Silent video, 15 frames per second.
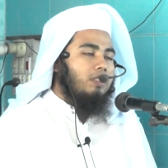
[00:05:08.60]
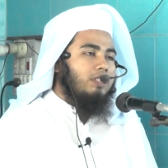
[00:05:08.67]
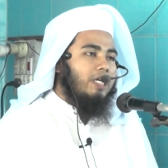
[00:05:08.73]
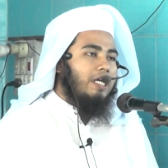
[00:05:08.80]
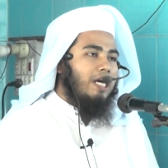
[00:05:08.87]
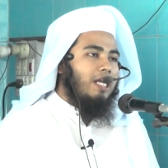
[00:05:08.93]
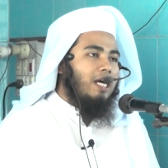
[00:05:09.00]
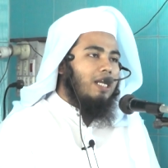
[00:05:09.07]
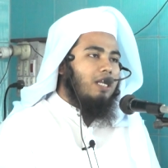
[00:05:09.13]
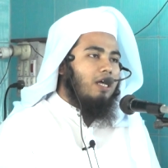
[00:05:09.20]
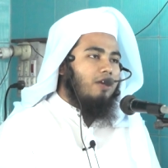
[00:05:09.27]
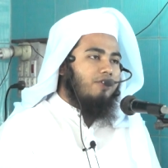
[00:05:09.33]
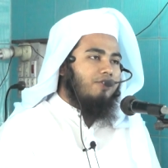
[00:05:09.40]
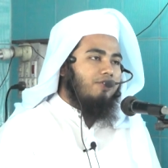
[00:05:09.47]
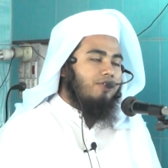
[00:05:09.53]
যেখানে
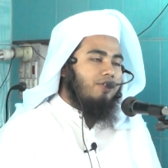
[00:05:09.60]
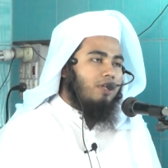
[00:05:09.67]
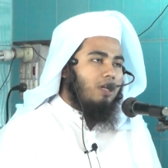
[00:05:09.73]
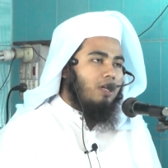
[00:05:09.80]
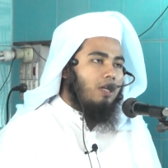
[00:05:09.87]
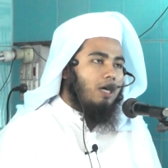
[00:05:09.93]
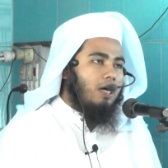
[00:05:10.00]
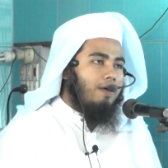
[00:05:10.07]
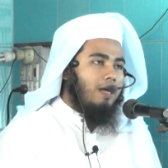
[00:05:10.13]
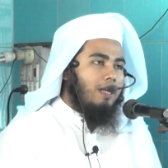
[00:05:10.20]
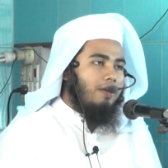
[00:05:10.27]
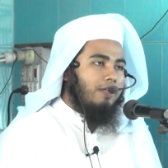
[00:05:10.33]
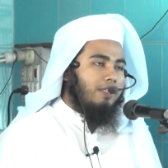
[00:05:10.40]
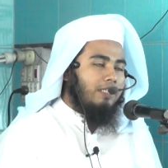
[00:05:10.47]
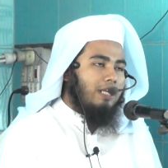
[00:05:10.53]
আল্লাহ রসুল সাল্লাহ
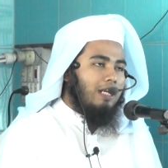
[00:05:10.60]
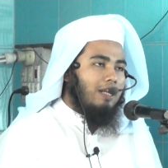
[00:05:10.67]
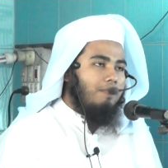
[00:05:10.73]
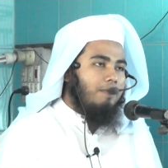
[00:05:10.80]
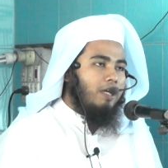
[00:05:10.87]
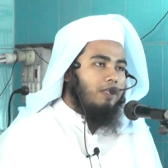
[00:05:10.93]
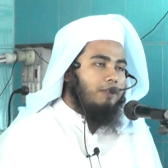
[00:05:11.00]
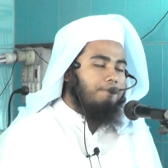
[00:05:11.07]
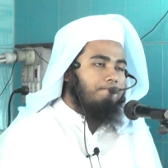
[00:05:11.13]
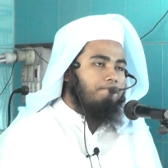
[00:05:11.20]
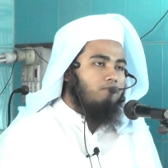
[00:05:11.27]
আলী আসাল্লামের